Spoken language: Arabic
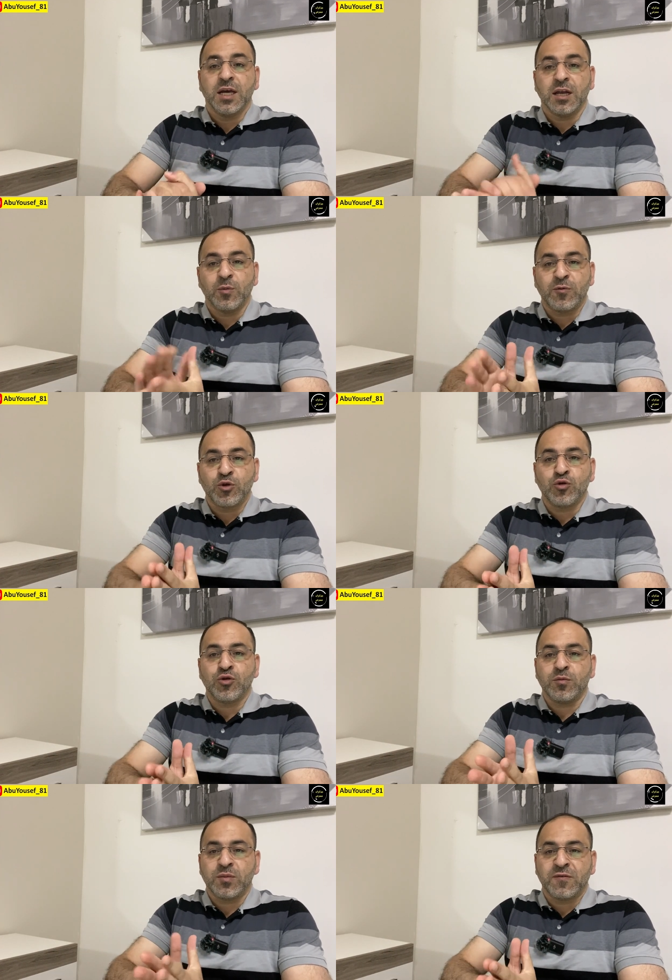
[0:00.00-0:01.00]

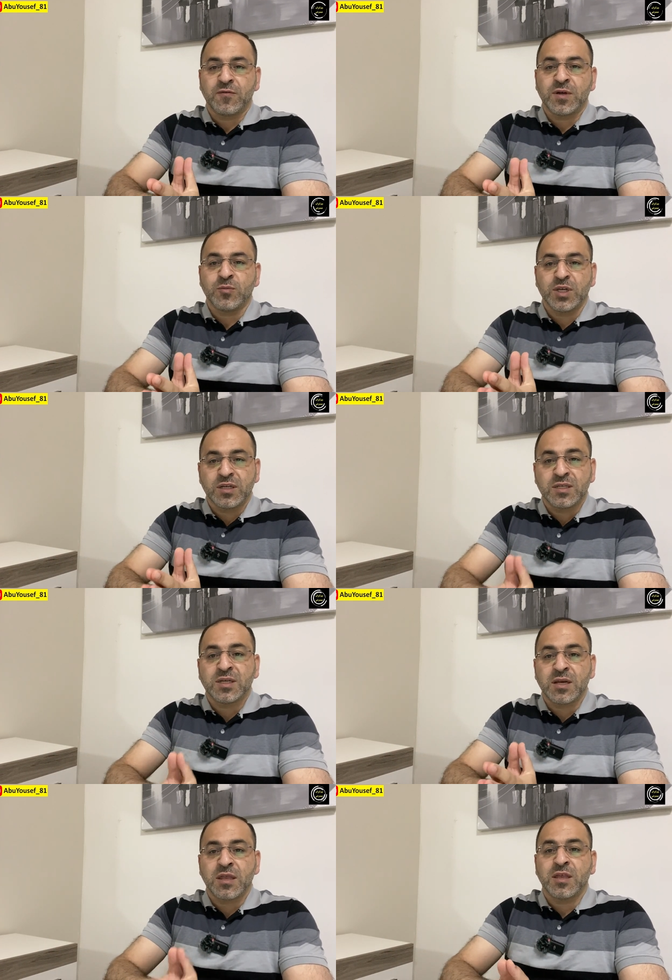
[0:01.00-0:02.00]
الموضوع بفرق من
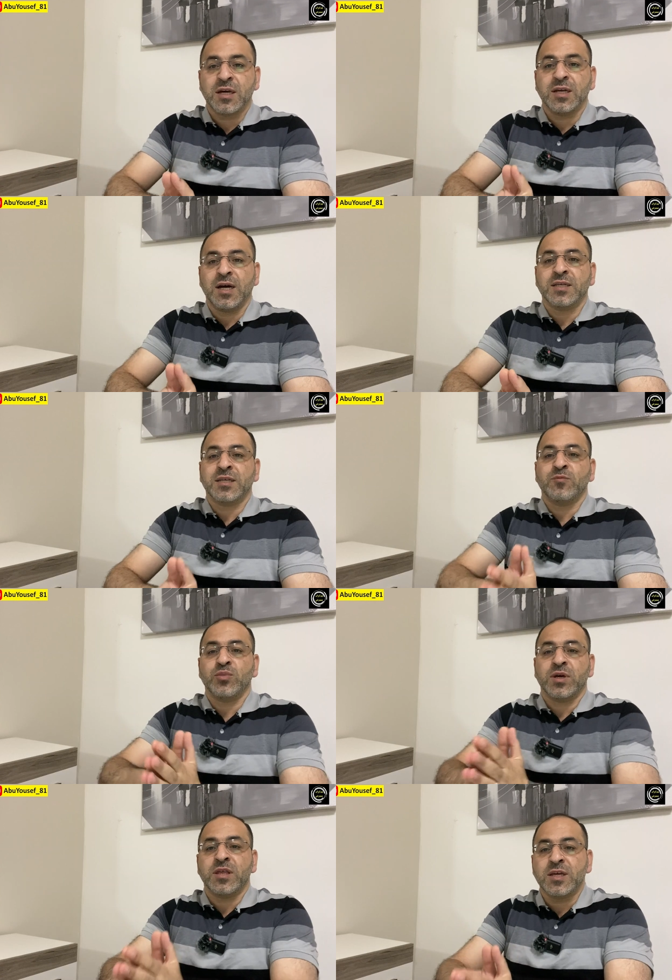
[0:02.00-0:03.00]
انسان للثاني حسب
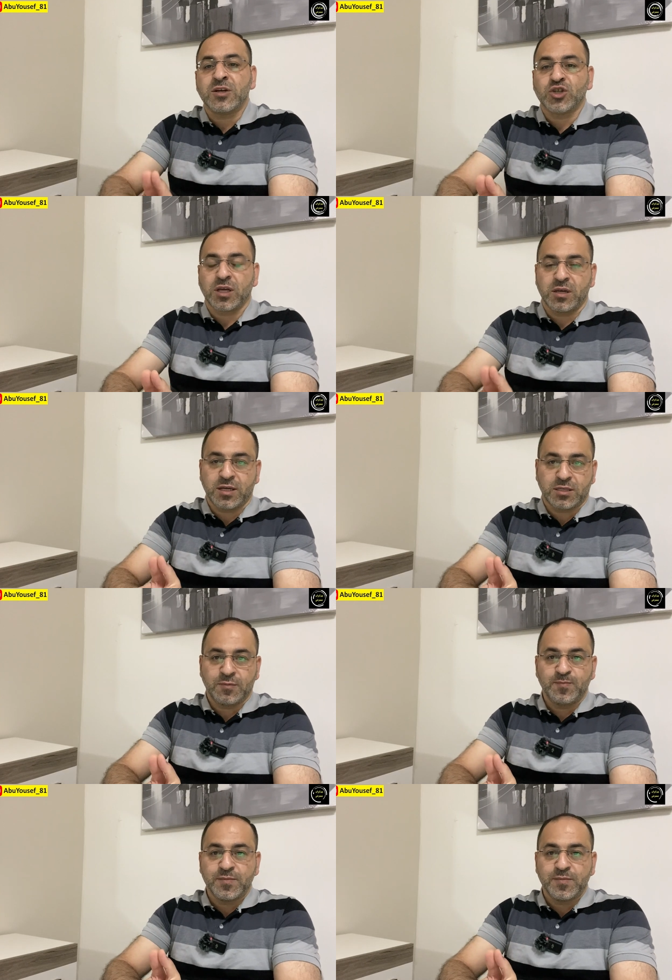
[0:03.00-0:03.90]
كثير شغلات